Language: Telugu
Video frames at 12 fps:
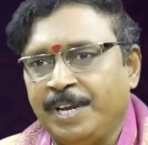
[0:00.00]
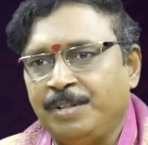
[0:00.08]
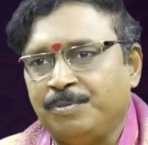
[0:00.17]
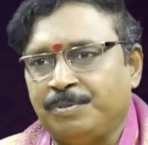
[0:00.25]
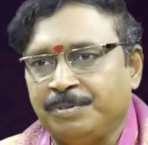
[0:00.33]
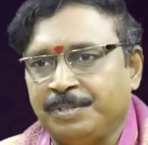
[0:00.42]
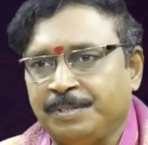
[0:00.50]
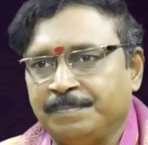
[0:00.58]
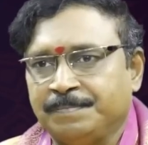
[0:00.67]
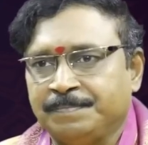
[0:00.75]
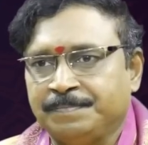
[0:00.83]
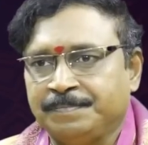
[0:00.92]
అనేది ఉంటుంది
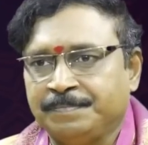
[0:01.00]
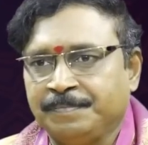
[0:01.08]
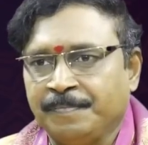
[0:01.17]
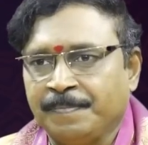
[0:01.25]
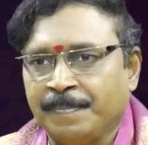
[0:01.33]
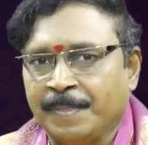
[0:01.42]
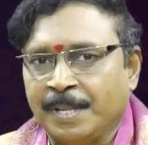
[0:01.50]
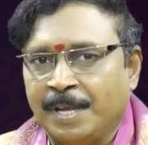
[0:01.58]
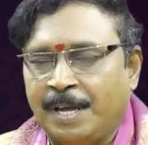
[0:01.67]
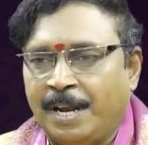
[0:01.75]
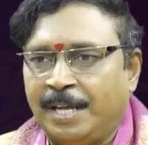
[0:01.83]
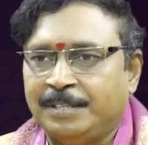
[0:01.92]

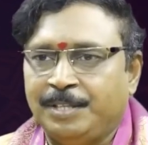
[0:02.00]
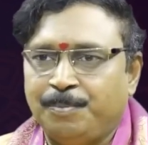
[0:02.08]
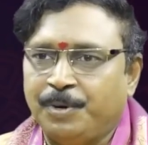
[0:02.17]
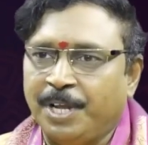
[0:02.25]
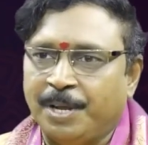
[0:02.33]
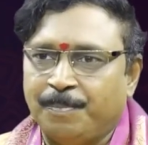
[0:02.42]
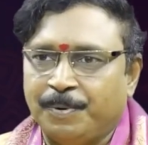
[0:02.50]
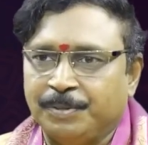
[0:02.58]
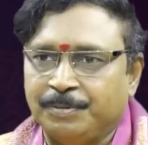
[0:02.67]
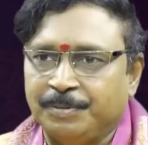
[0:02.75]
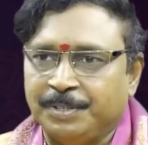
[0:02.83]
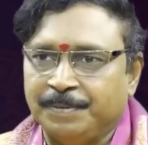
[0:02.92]
రాత్రిపూట
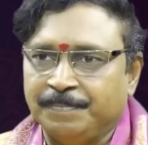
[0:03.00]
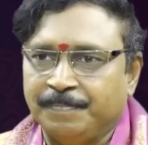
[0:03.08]
ఏర్పడుతుంది